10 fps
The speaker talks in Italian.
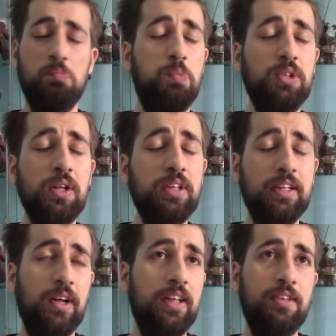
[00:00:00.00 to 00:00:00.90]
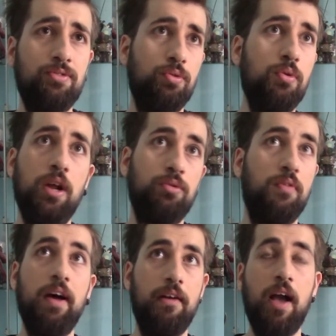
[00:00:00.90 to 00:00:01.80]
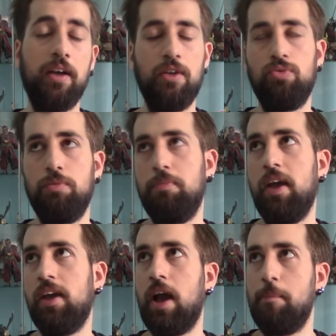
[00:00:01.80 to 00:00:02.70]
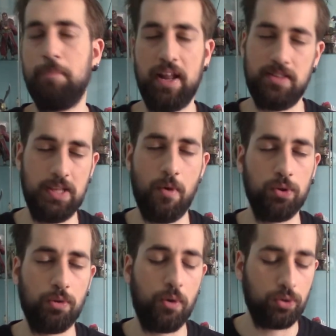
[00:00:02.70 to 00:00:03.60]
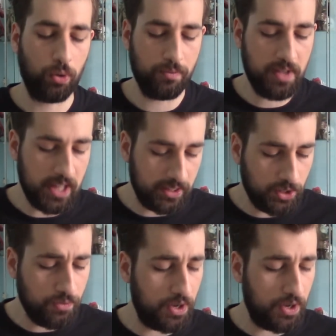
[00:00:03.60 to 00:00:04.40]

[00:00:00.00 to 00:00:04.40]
potete adesso ora trovarle anche su eBay a prezzi molto molto convenienti,